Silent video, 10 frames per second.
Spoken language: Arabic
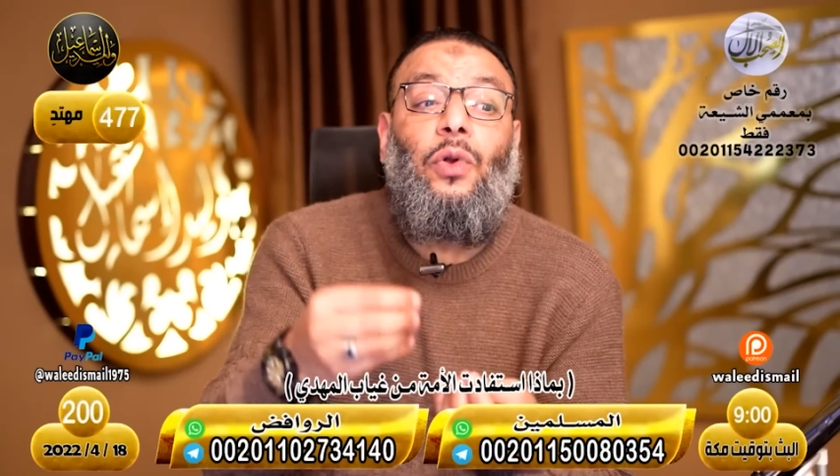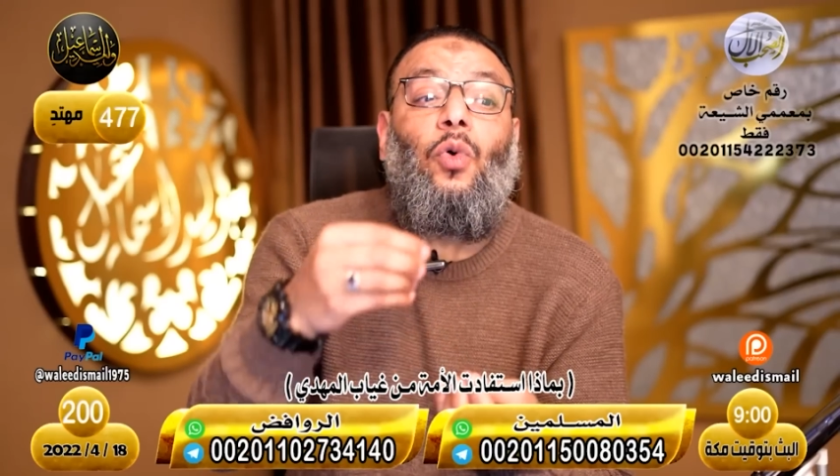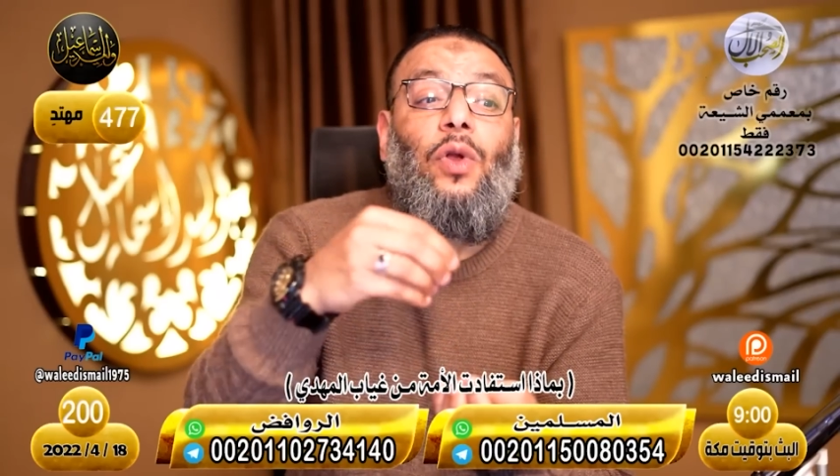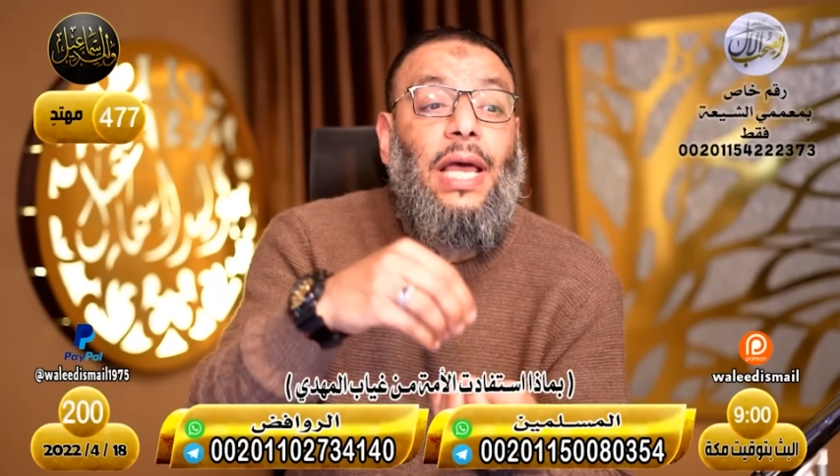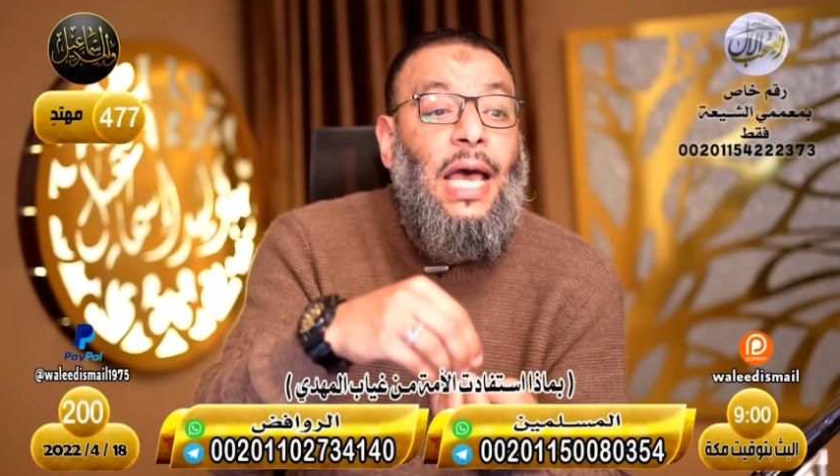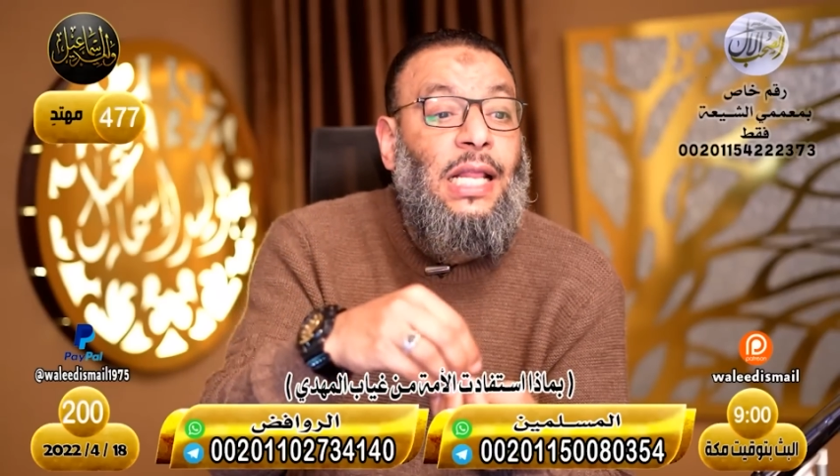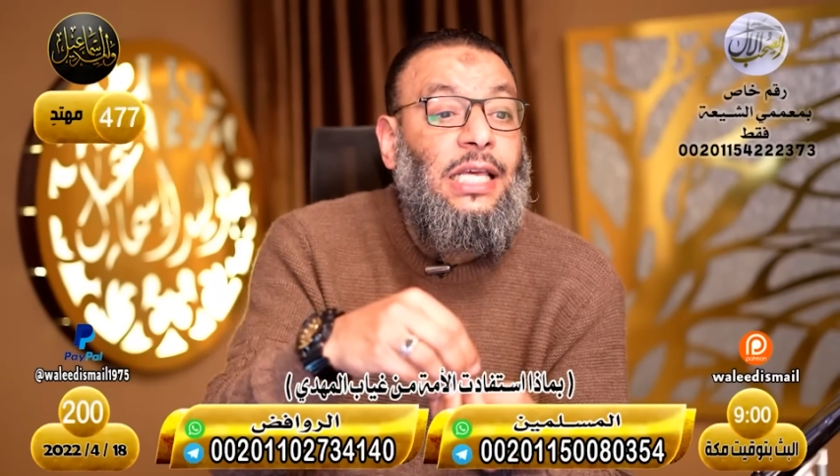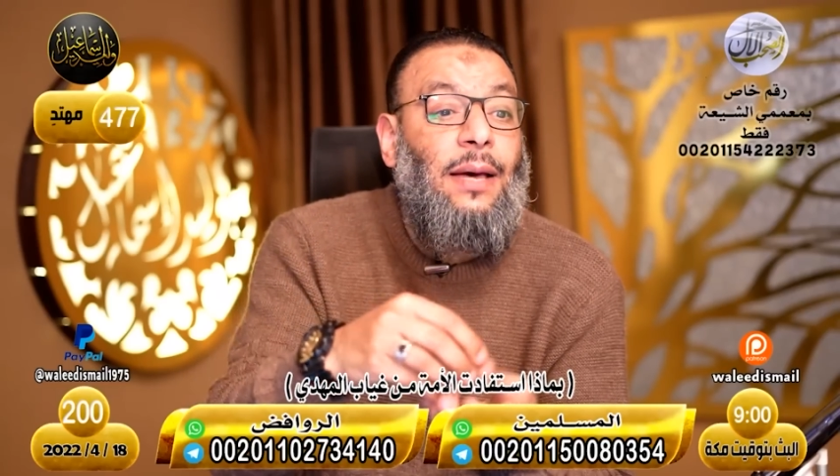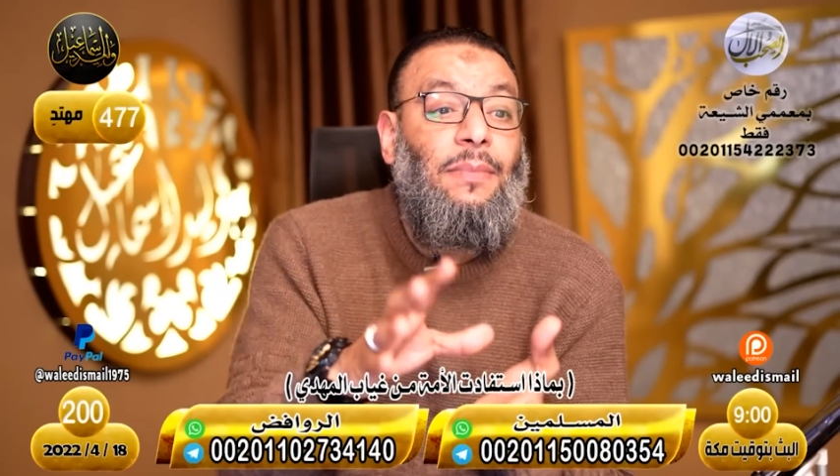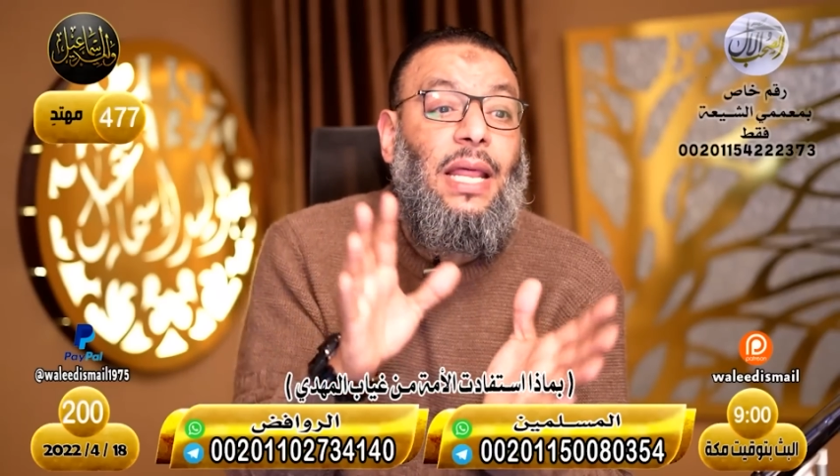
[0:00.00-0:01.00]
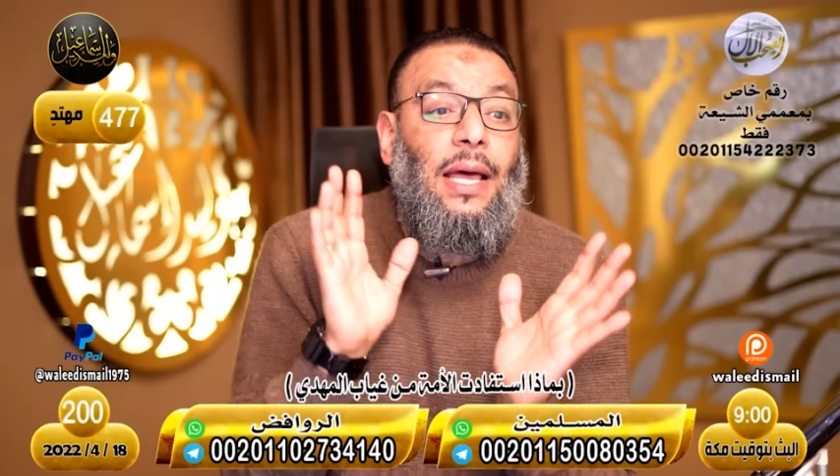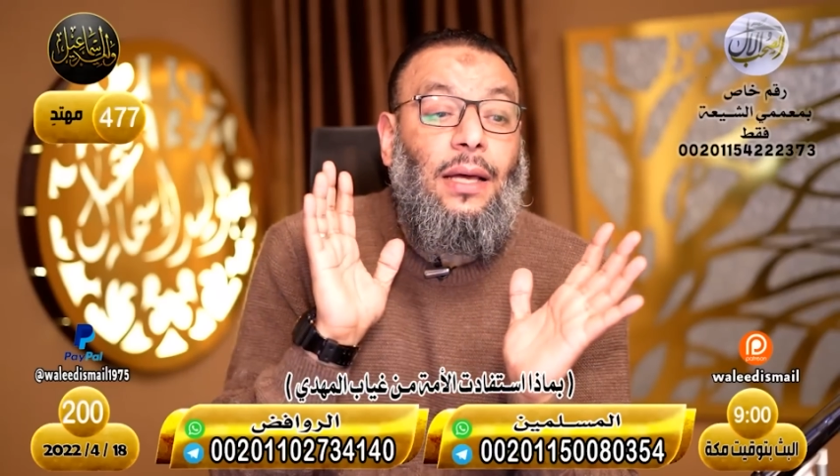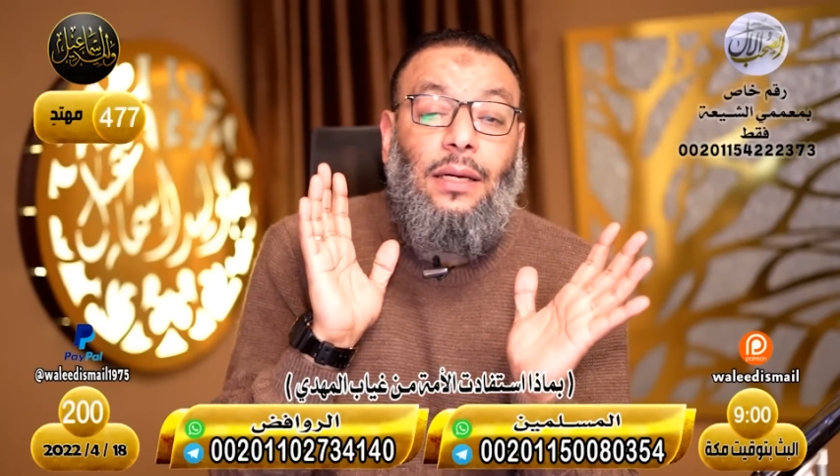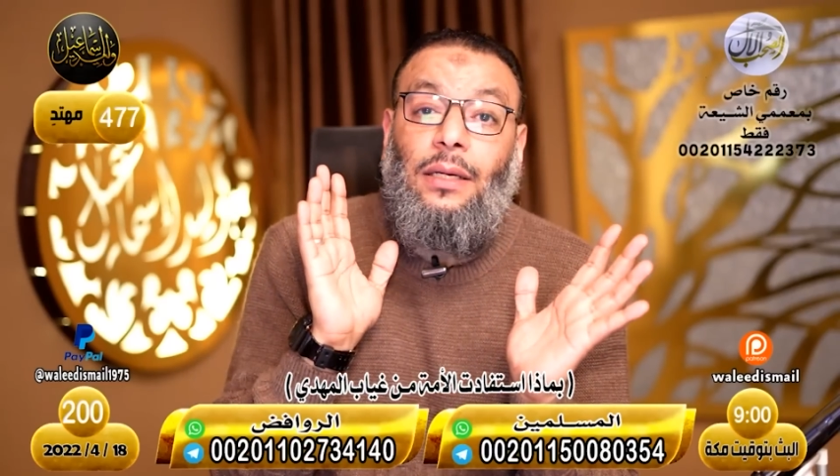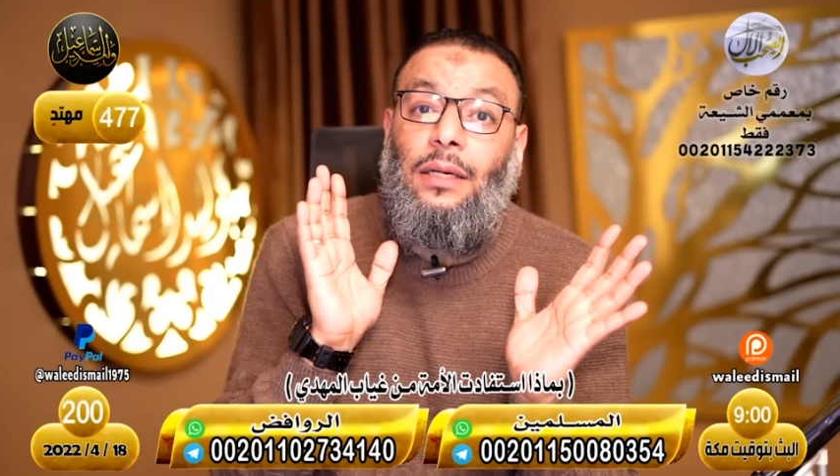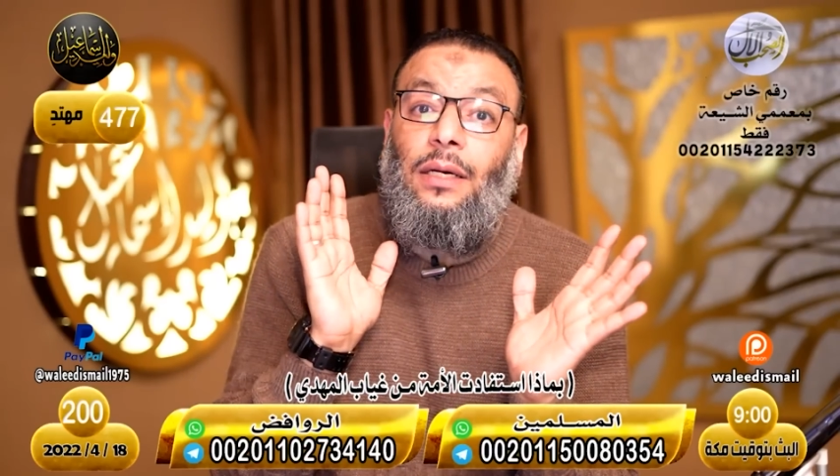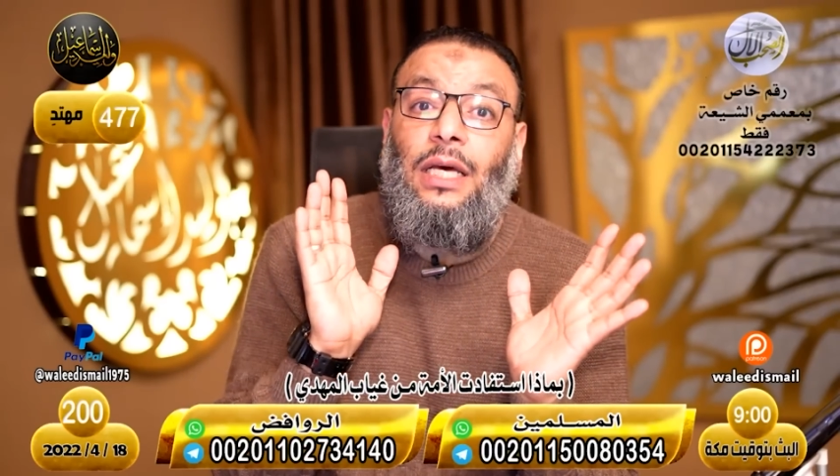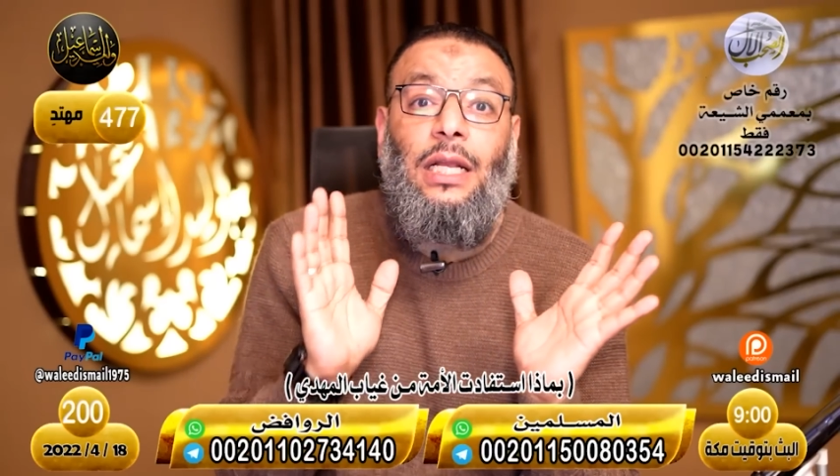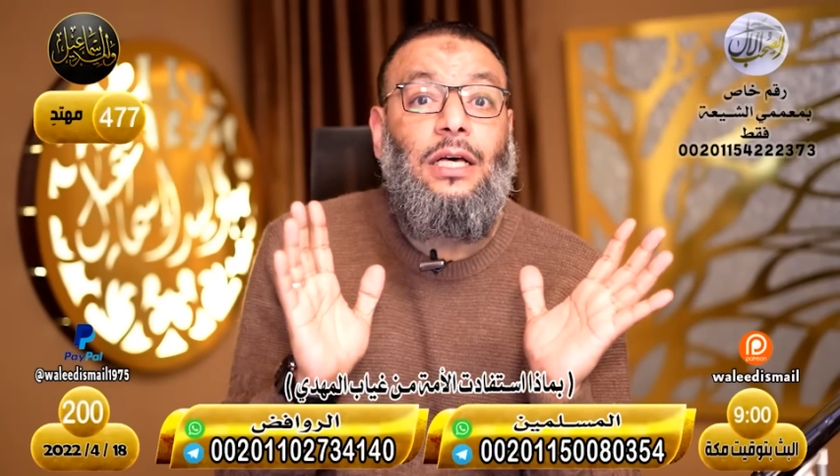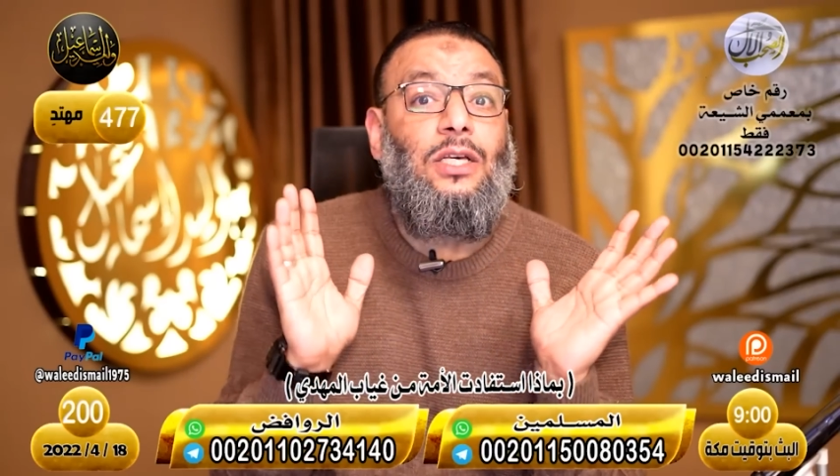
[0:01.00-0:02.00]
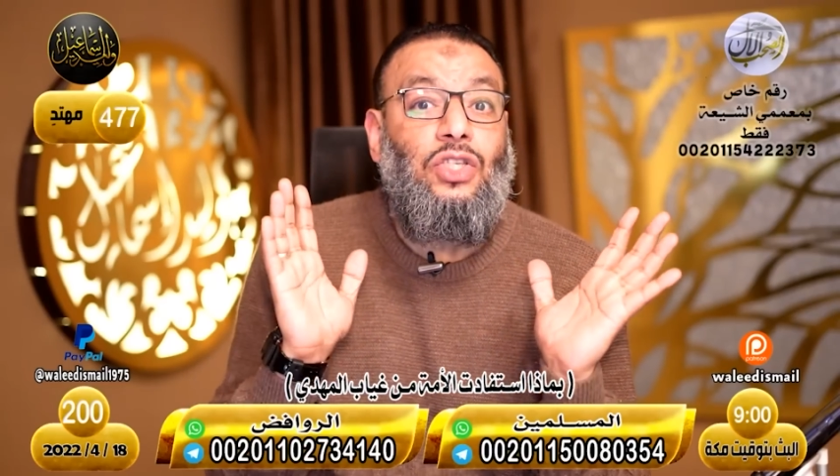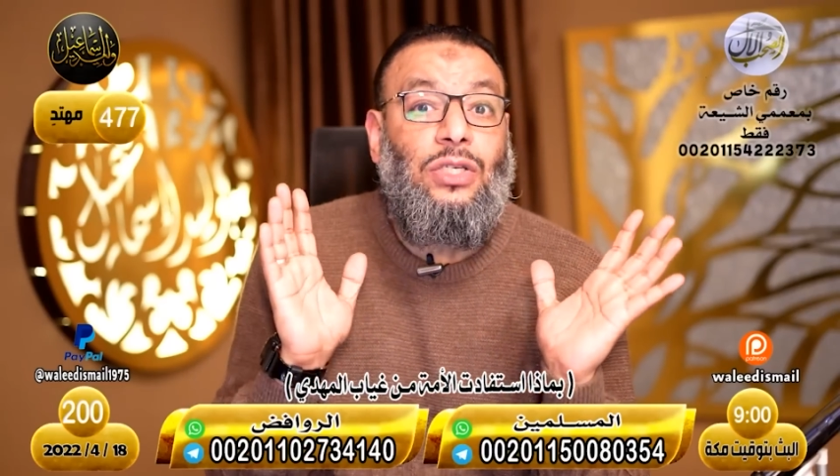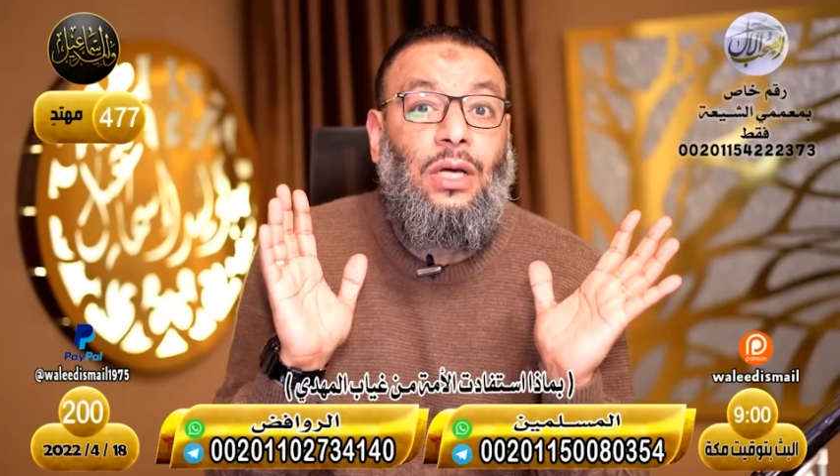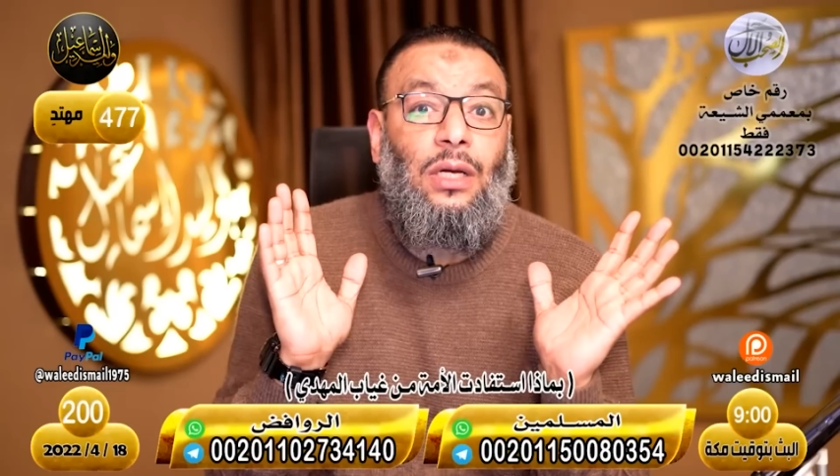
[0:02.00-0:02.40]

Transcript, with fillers: القرآن أم لا هنا قصة